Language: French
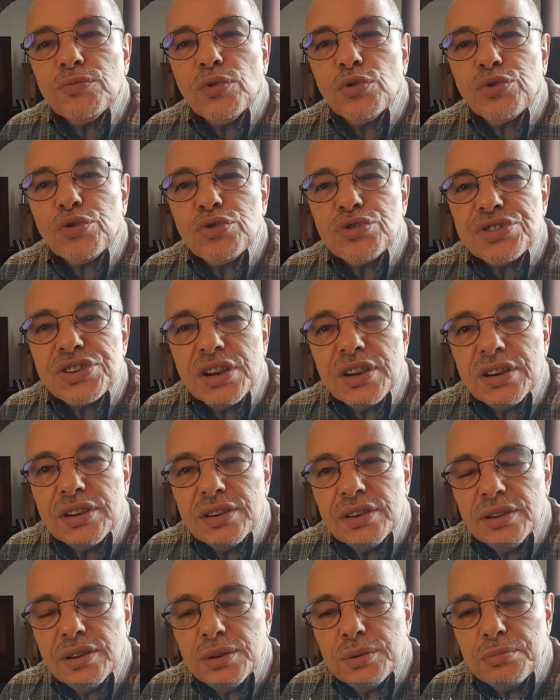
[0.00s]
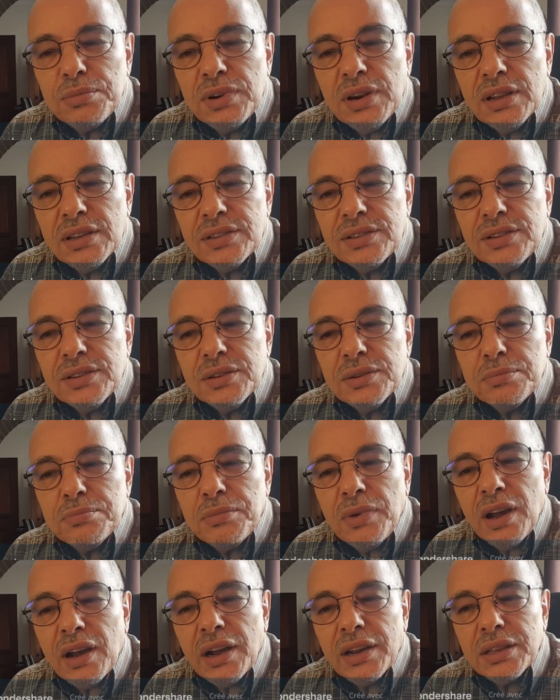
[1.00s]
votre chaîne Bled
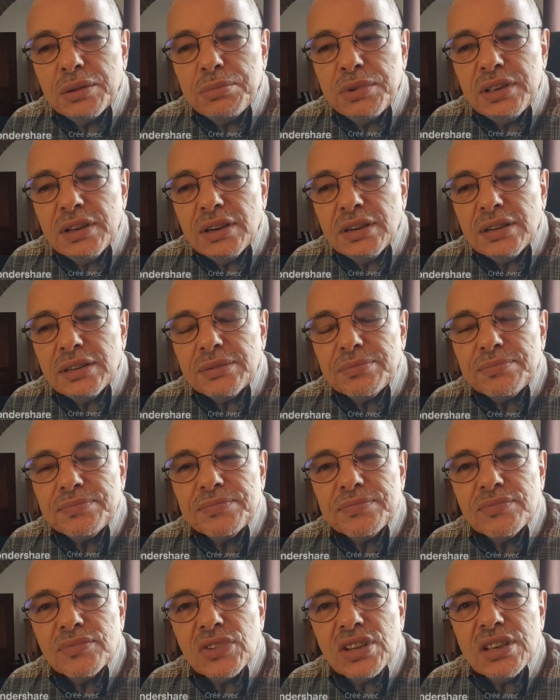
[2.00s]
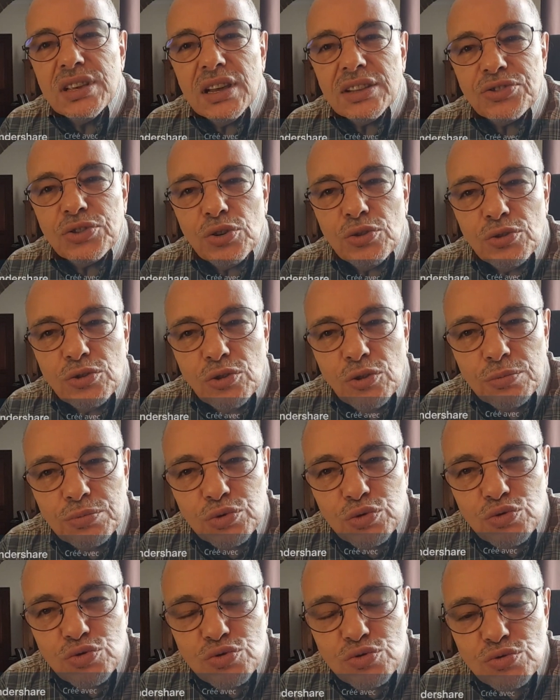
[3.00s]
Mararibia qui attend comme
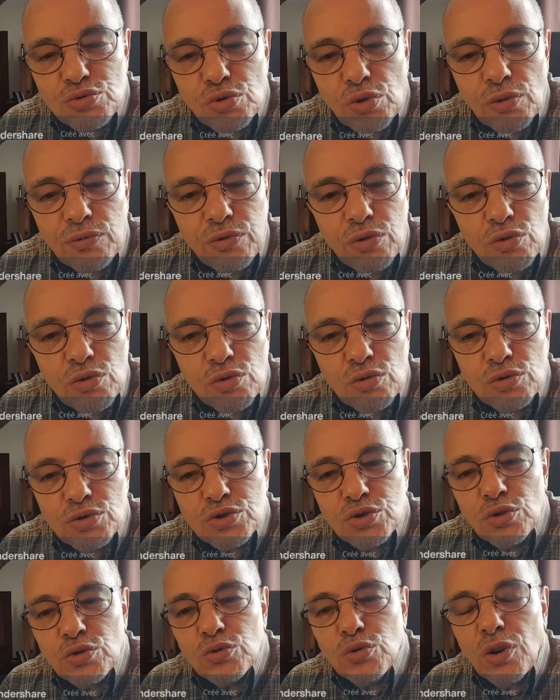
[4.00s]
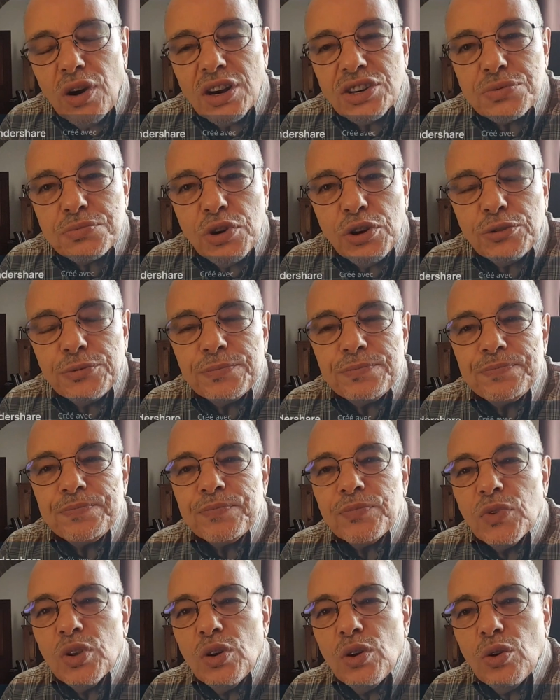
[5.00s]
toujours vos encouragements
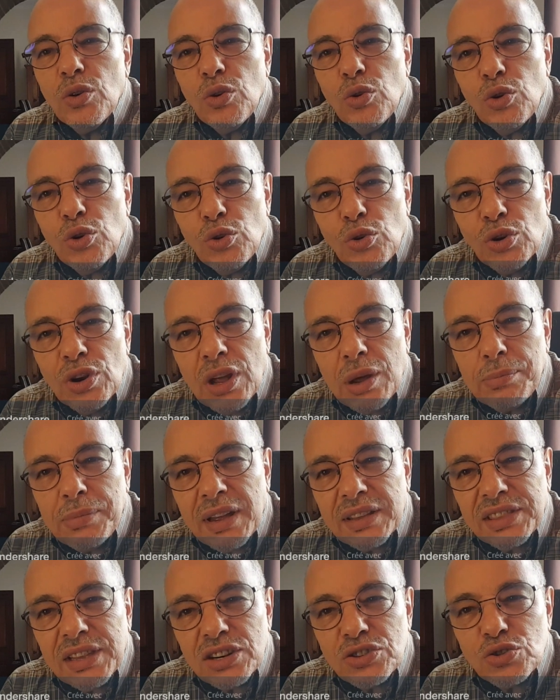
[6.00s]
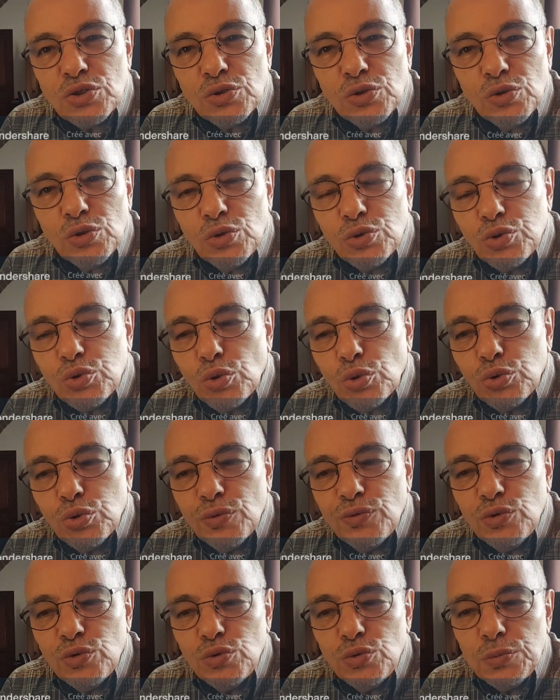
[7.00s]
en la partageant autour de
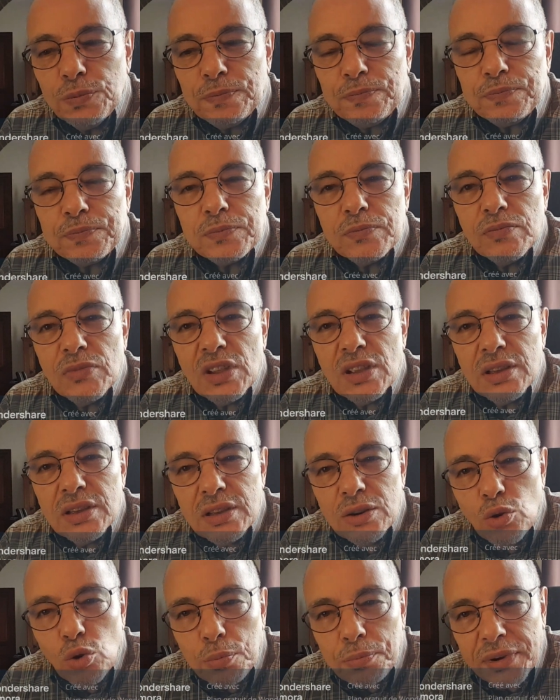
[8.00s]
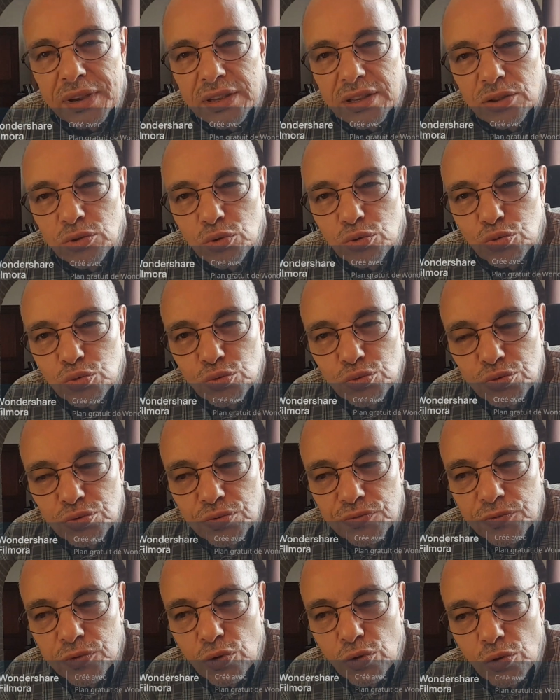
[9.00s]
vous et auprès de
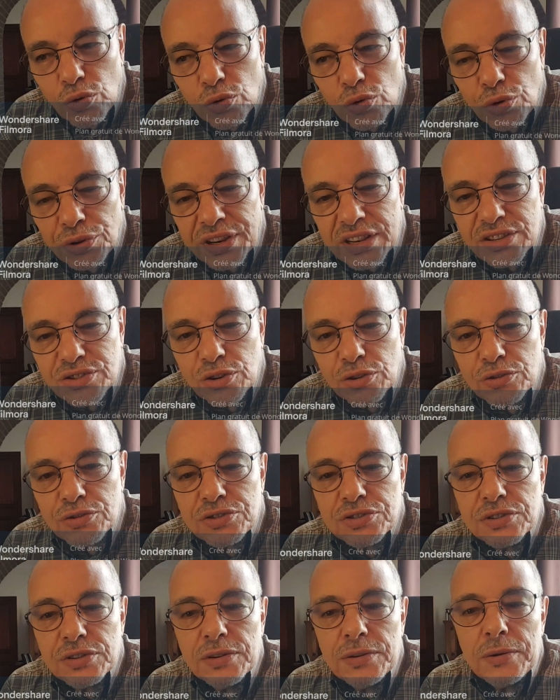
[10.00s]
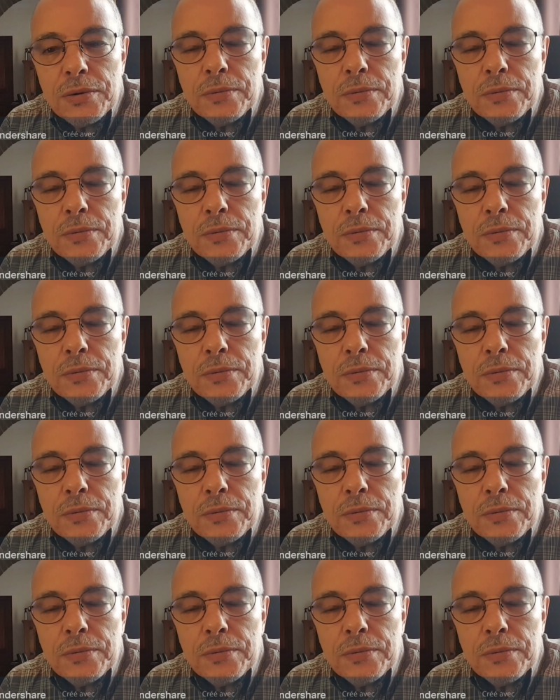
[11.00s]
toutes vos connaissances